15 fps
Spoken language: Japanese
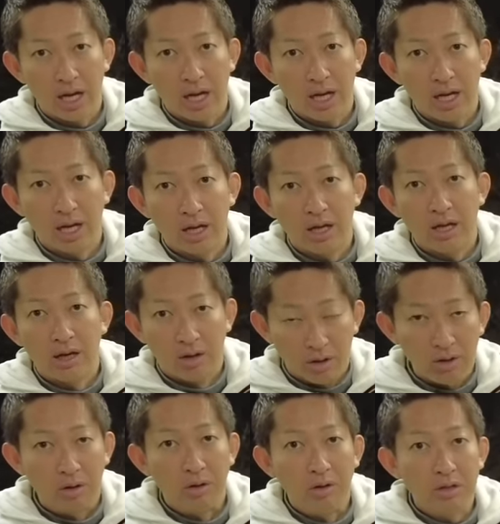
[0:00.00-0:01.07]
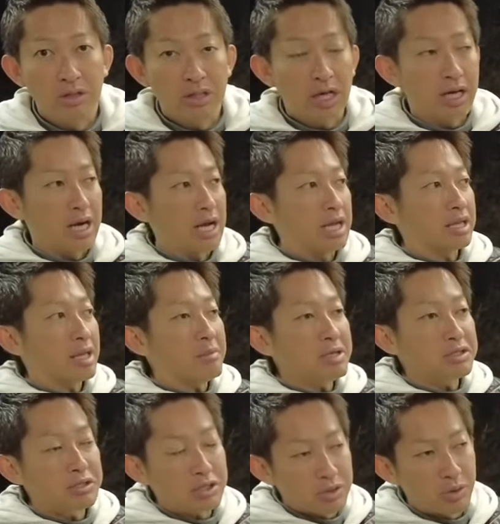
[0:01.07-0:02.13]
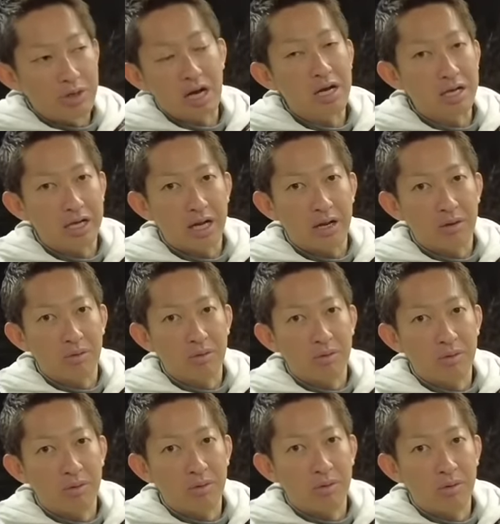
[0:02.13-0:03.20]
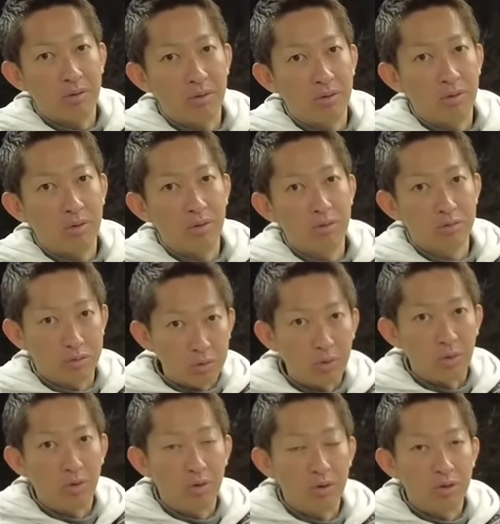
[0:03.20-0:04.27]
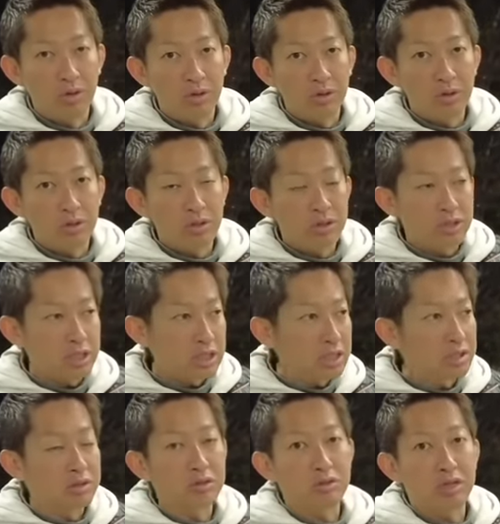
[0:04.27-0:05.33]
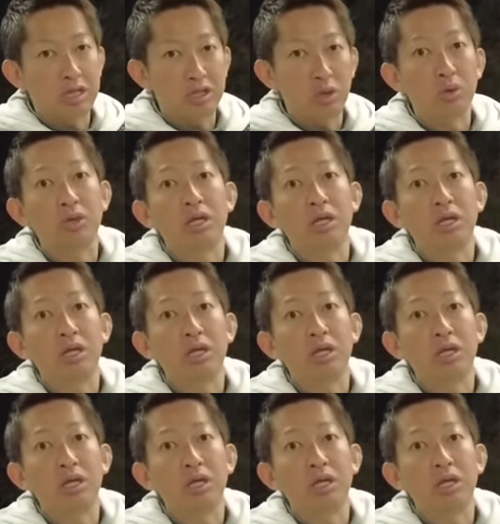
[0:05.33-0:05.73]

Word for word: うだから玉筋とは関係ないああそっかそっかそっかそっかそっかそっかシンクってチョロ